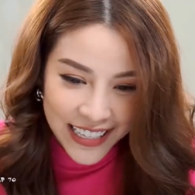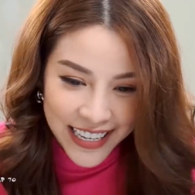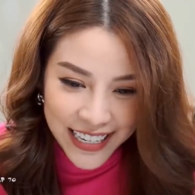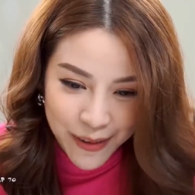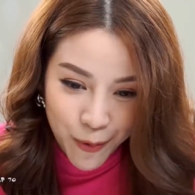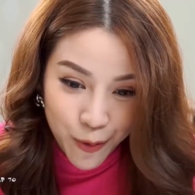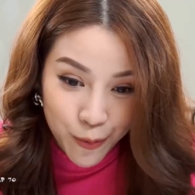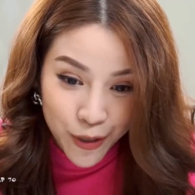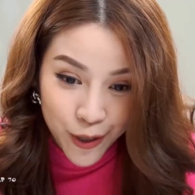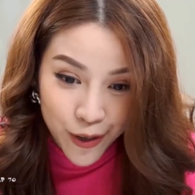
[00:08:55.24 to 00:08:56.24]
Vậy thì một
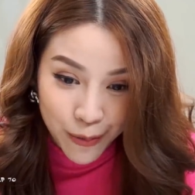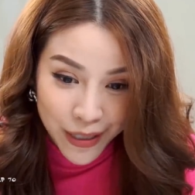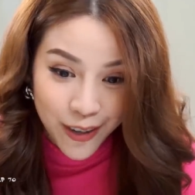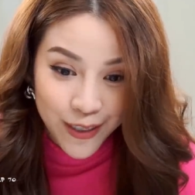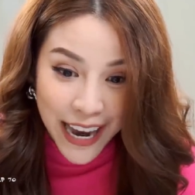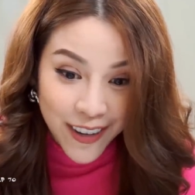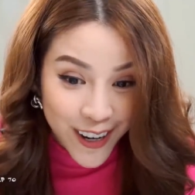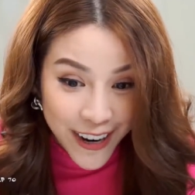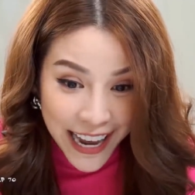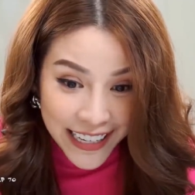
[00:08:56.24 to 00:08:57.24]
chút nữa cô Ngọc sẽ nấu cháo cho
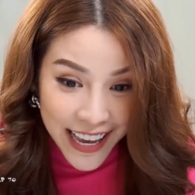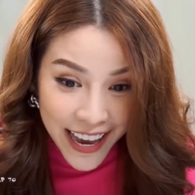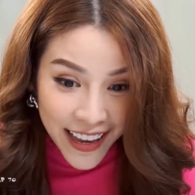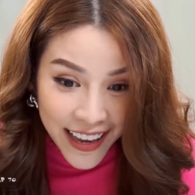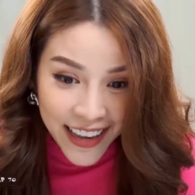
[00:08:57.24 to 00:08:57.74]
con ăn nha